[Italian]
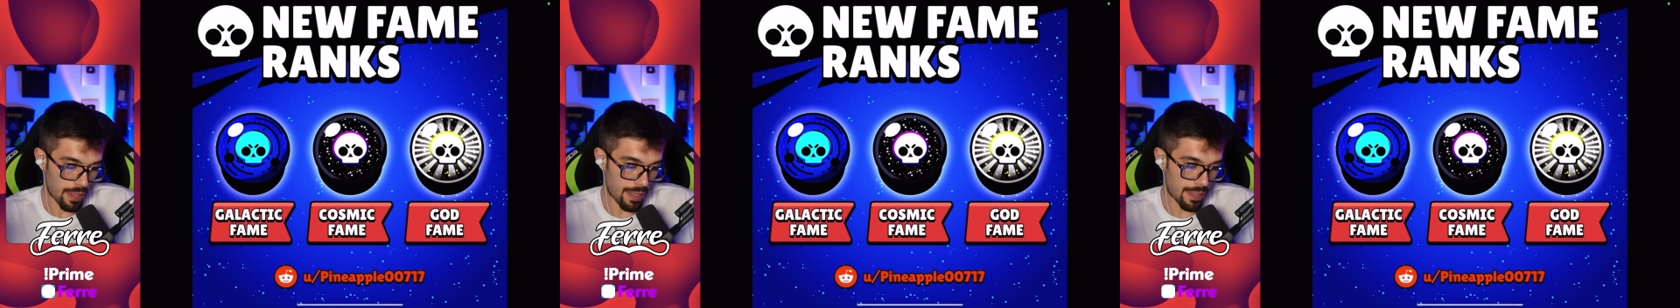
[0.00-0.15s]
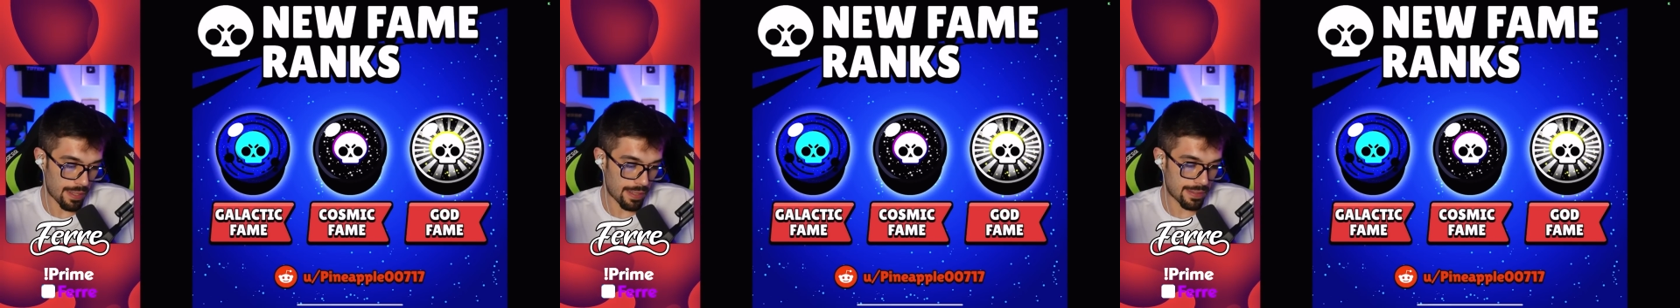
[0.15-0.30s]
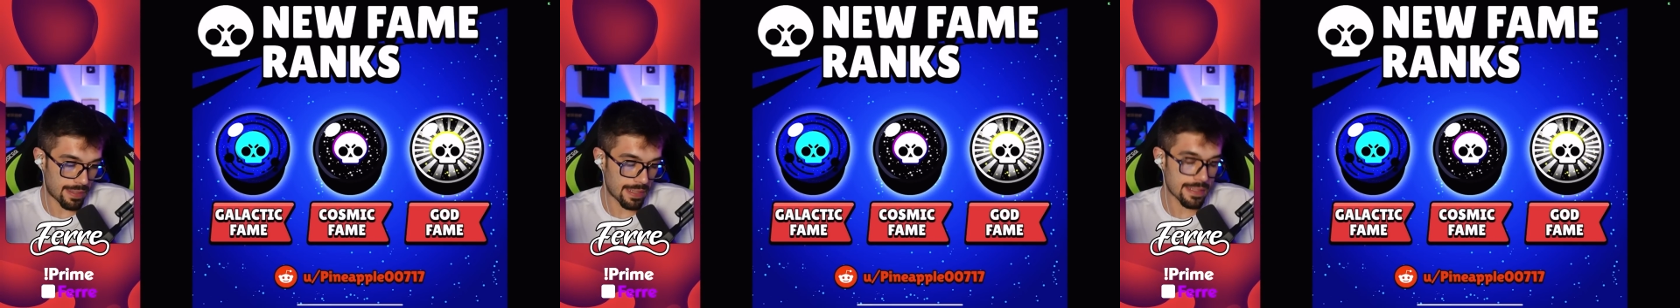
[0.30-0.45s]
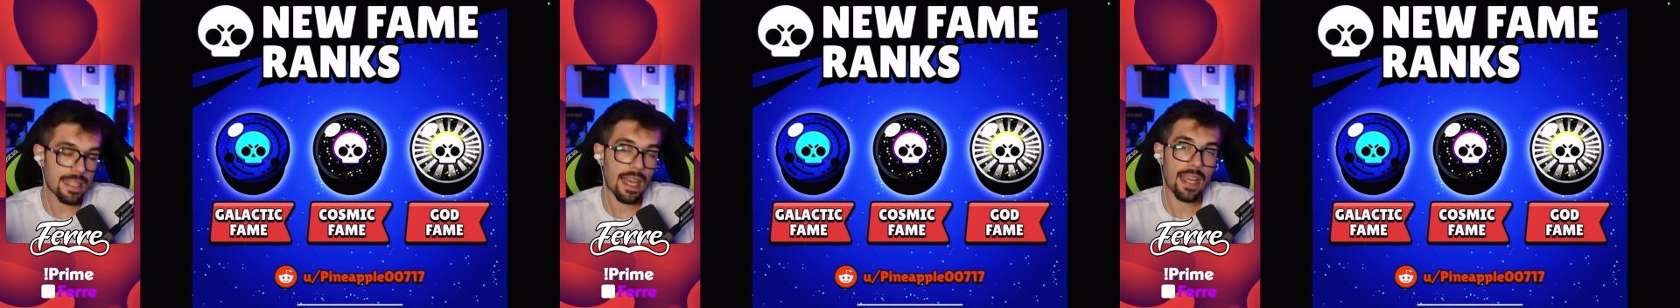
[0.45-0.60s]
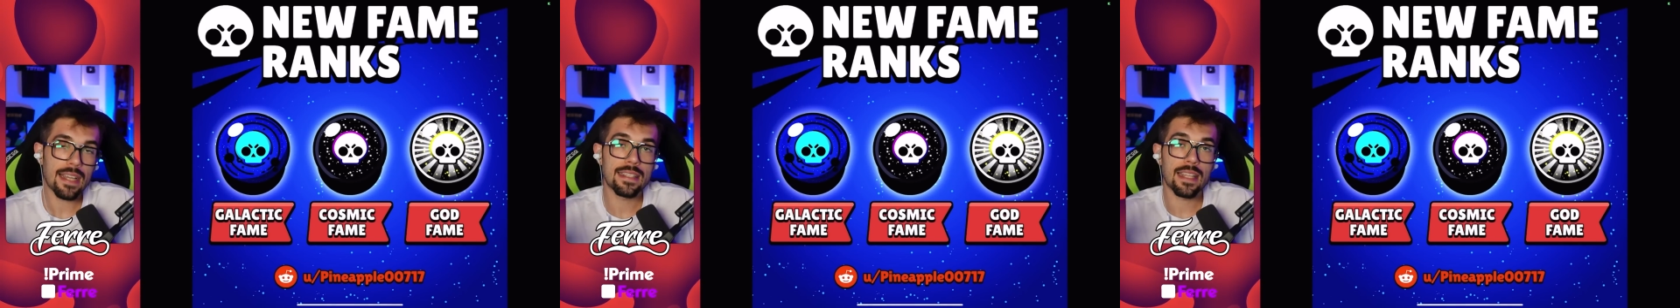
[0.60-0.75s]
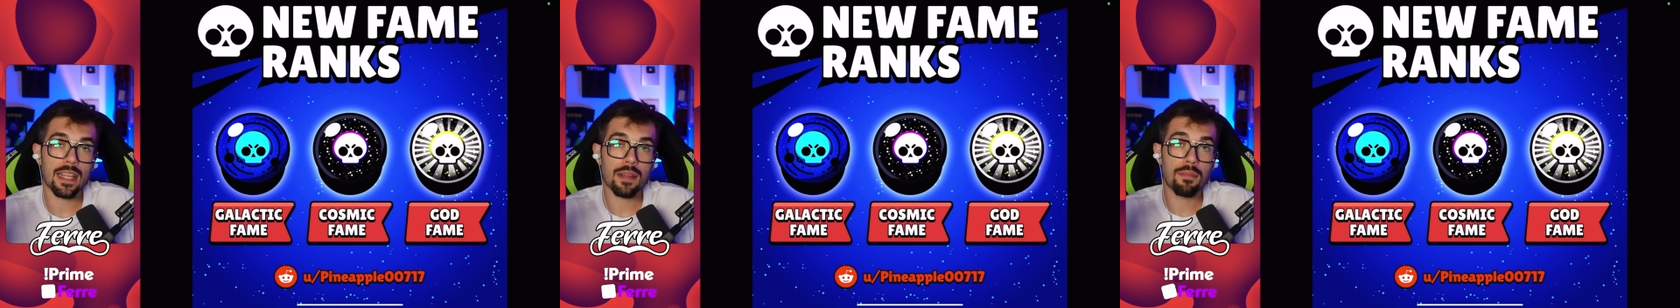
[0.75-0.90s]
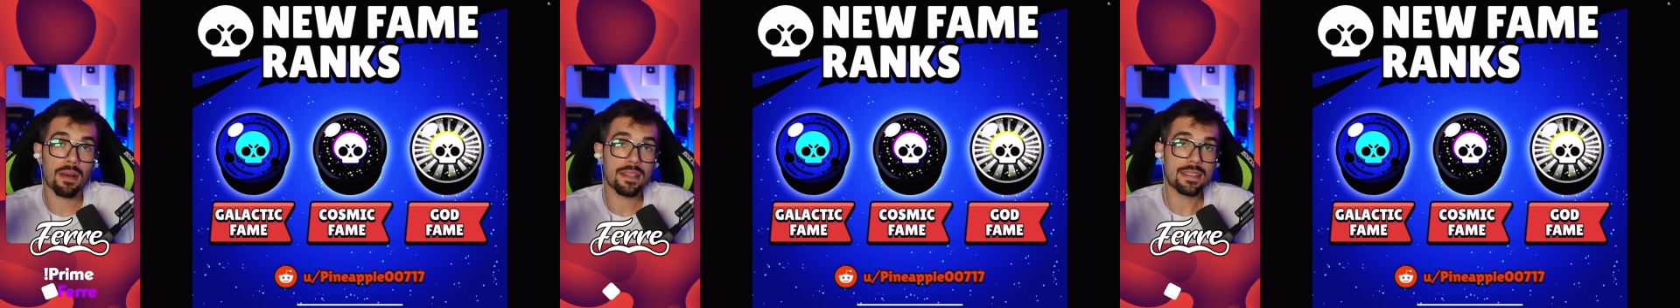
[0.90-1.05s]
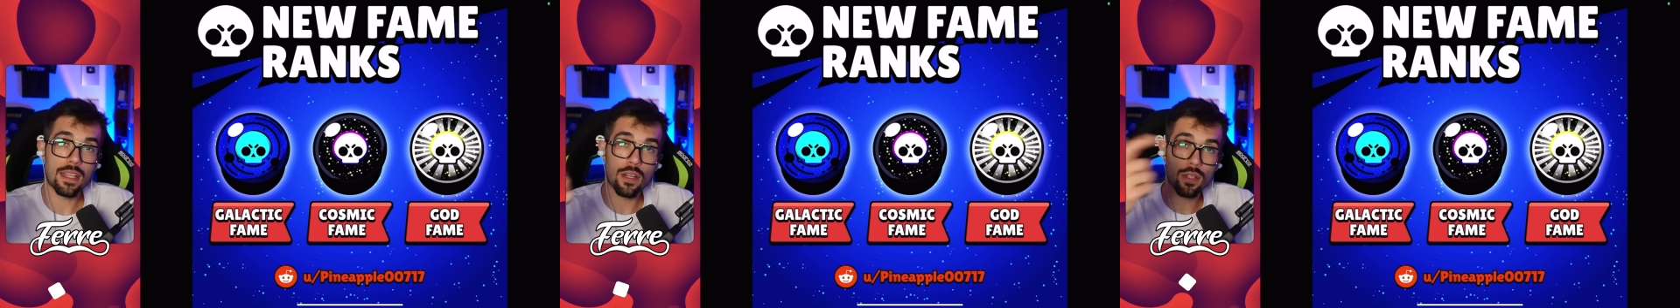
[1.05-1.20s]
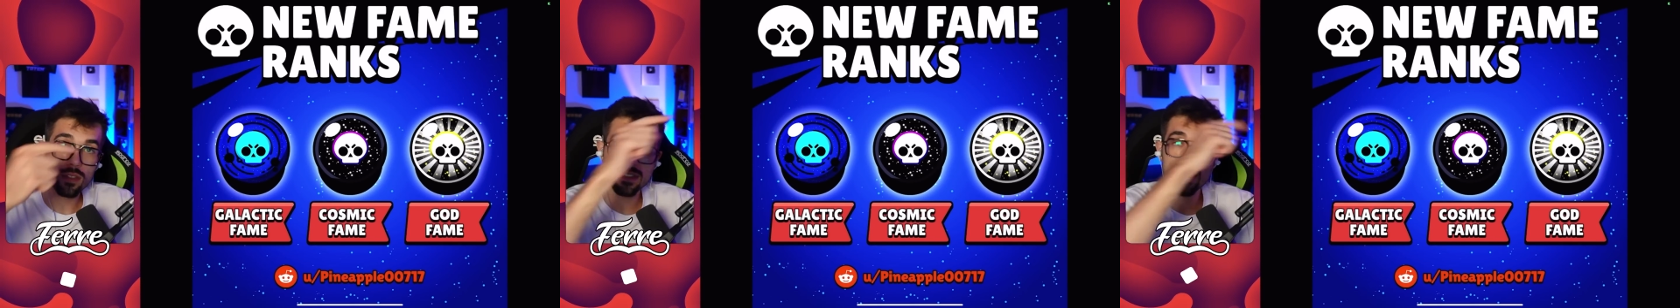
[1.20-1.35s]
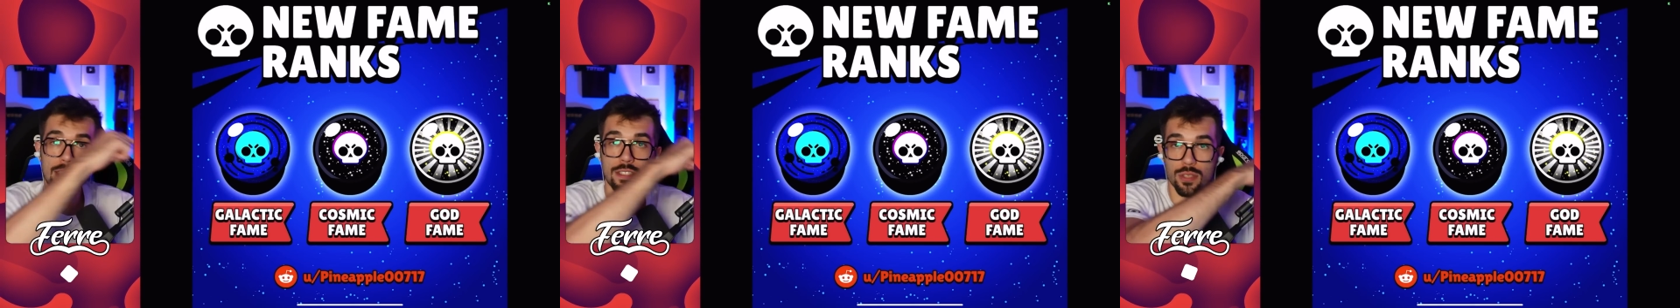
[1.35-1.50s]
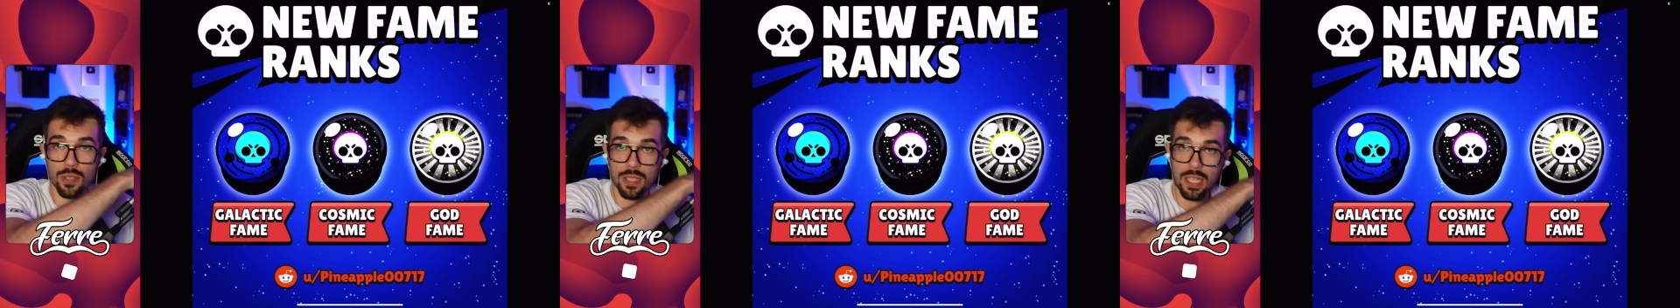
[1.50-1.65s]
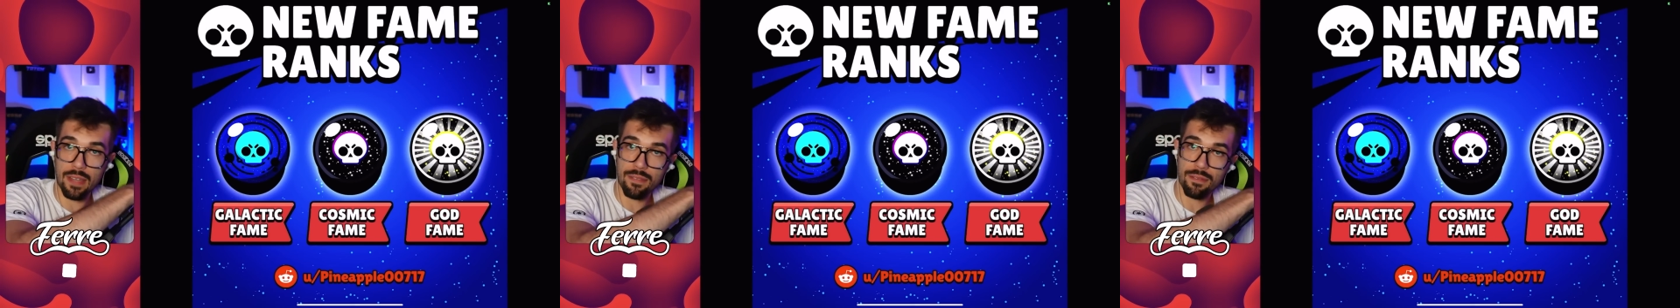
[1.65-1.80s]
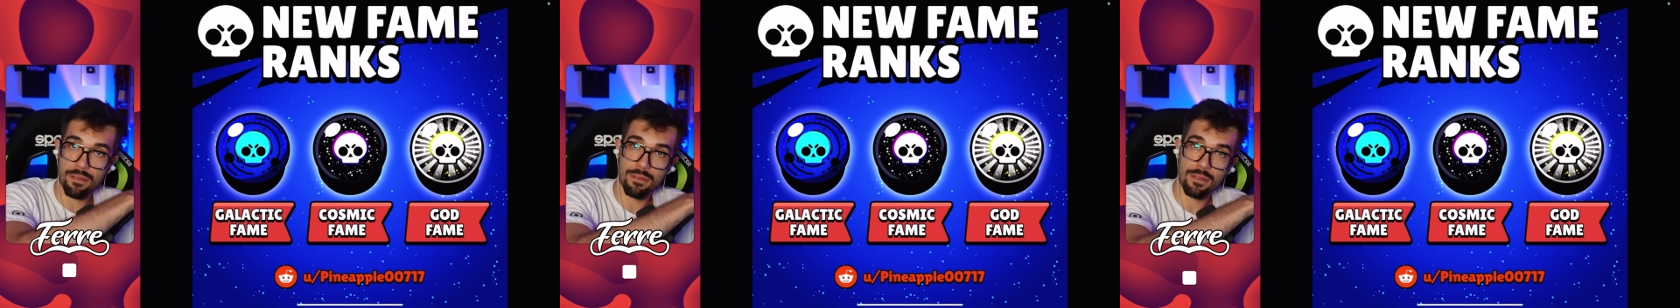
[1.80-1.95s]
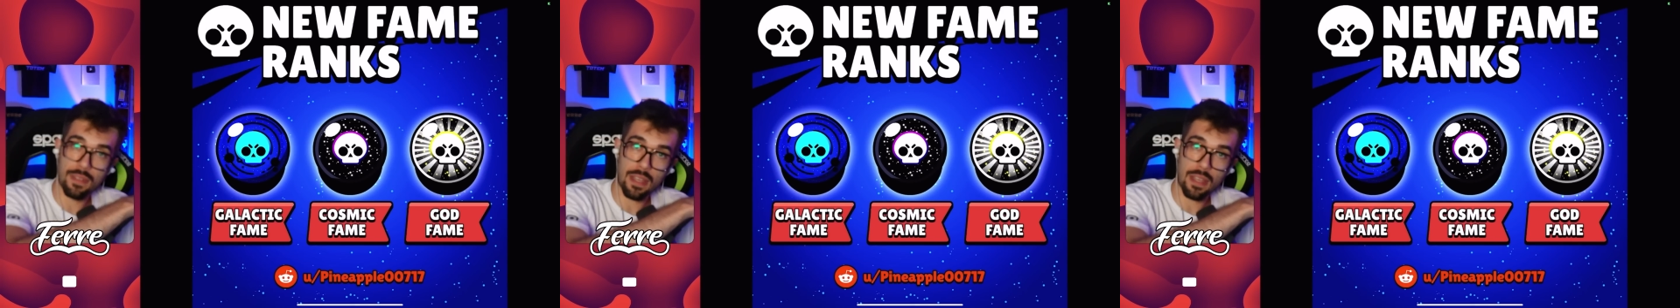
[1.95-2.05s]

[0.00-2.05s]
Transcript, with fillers: eh, designer, ma dello stesso che,